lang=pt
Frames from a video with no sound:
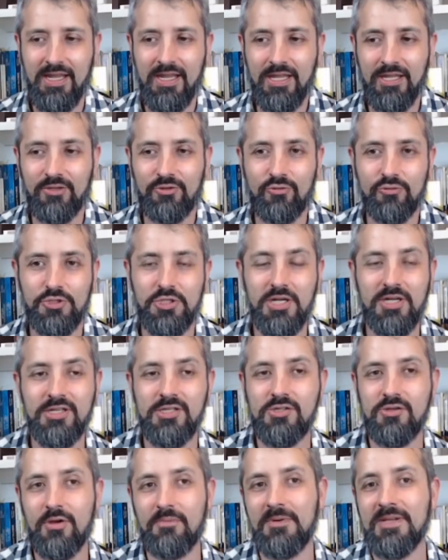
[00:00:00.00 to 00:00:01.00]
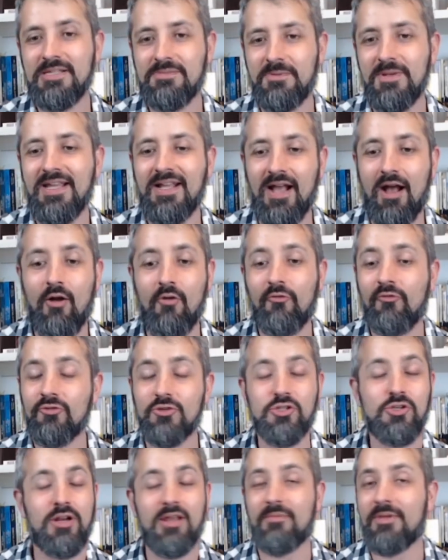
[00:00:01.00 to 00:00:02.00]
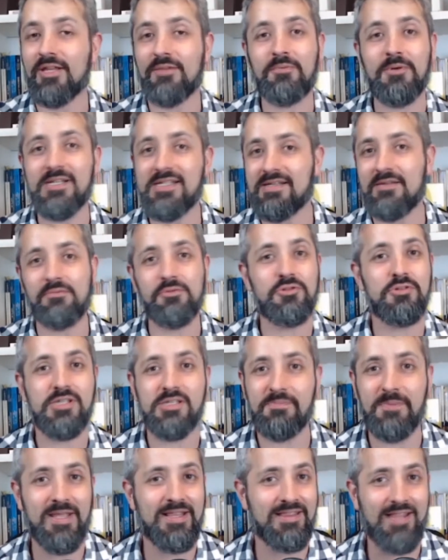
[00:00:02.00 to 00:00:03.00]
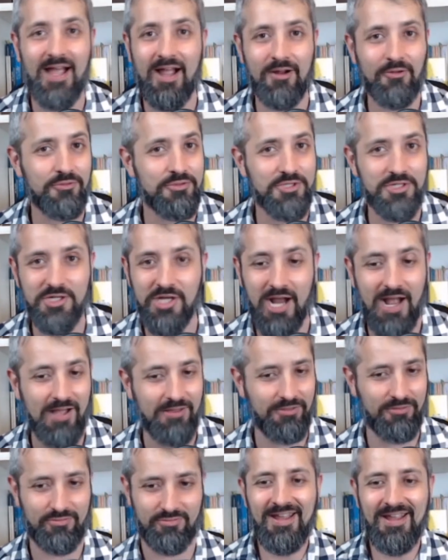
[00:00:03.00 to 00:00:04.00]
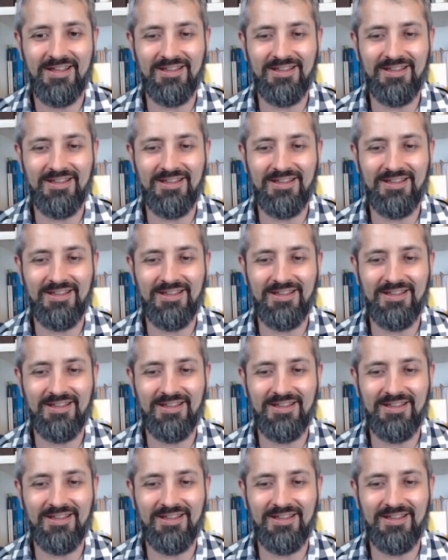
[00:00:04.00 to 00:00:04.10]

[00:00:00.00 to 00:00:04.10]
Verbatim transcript: e tu utilizou para explicar o funcionamento, por exemplo, de um espetáculo de teatro.